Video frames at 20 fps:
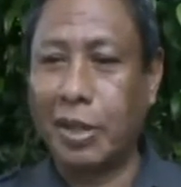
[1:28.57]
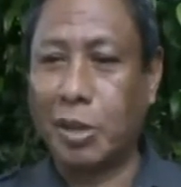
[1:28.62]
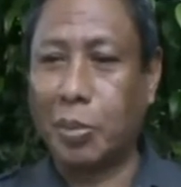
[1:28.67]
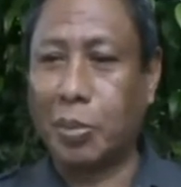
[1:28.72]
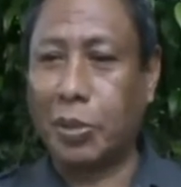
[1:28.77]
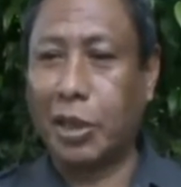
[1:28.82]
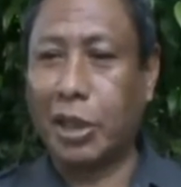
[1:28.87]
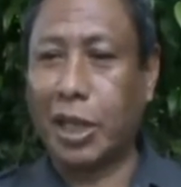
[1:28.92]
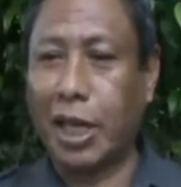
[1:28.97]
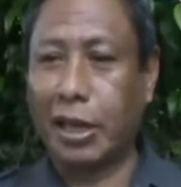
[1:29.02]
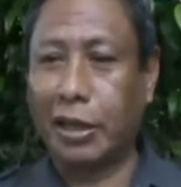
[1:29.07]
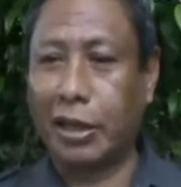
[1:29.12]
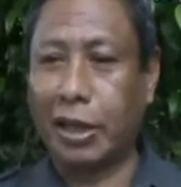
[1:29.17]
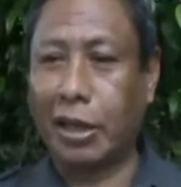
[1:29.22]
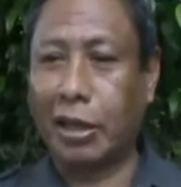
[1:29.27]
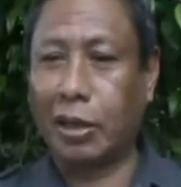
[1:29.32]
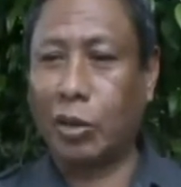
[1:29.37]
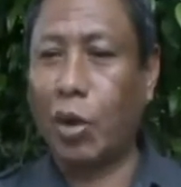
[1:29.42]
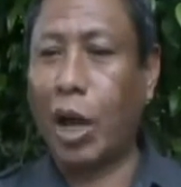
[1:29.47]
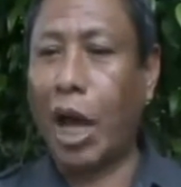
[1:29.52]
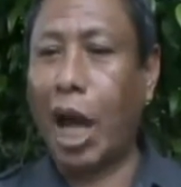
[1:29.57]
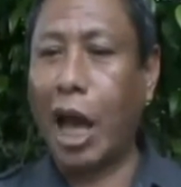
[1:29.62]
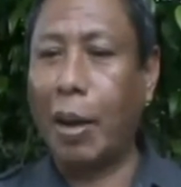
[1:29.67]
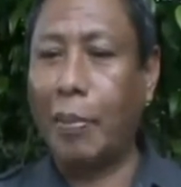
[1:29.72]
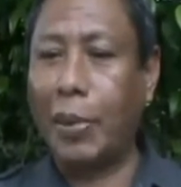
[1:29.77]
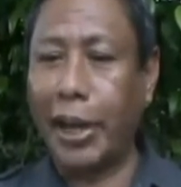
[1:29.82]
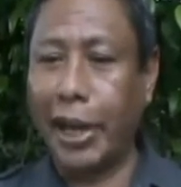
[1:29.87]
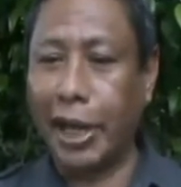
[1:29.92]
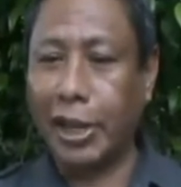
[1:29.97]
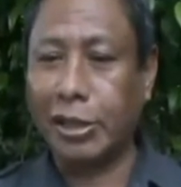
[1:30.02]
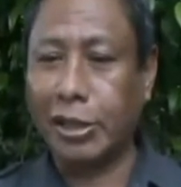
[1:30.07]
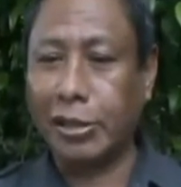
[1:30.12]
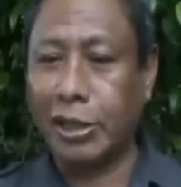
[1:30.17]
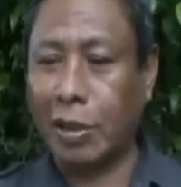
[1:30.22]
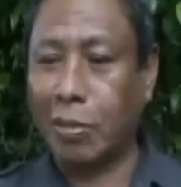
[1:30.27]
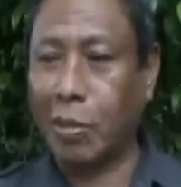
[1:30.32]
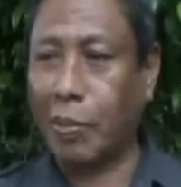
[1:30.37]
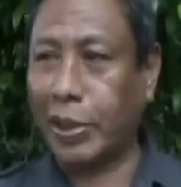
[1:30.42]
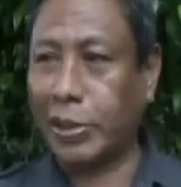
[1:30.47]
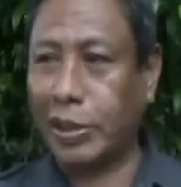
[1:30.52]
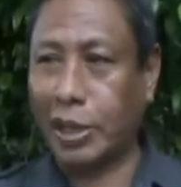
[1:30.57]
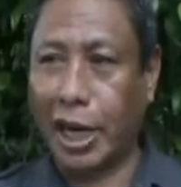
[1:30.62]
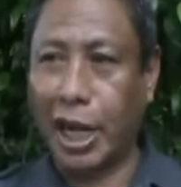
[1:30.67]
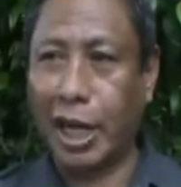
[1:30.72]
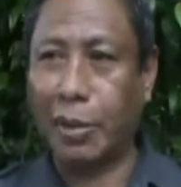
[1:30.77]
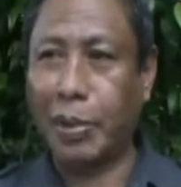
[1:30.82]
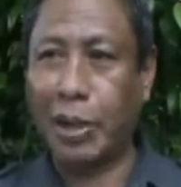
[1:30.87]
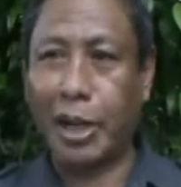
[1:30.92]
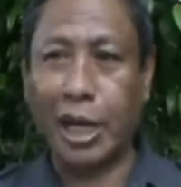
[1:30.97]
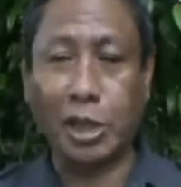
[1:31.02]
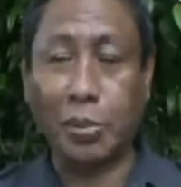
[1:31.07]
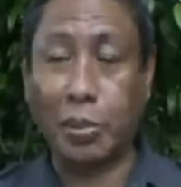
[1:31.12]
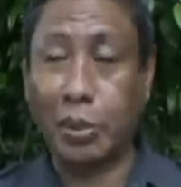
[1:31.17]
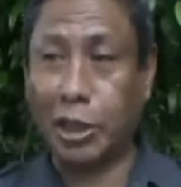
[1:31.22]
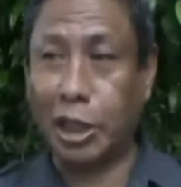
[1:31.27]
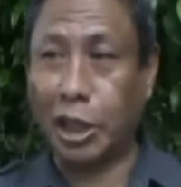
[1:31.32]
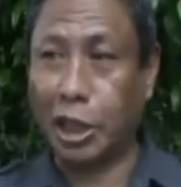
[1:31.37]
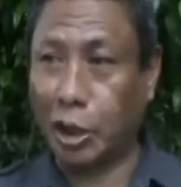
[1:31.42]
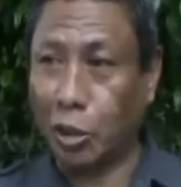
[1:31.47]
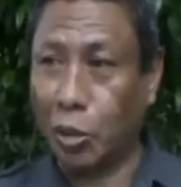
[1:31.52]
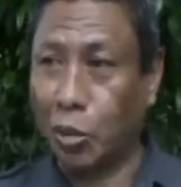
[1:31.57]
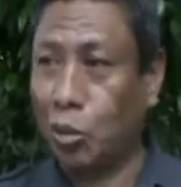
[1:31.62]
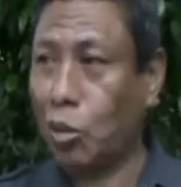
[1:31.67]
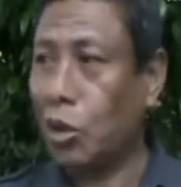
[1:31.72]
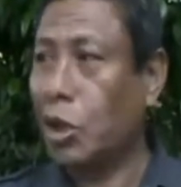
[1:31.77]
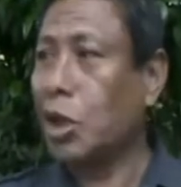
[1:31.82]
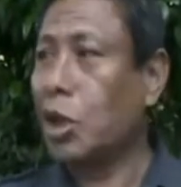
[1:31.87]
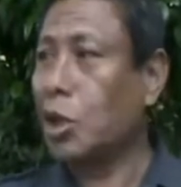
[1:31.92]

seperti yang dia kata ABS asal bapak senang biar tidak seperti itu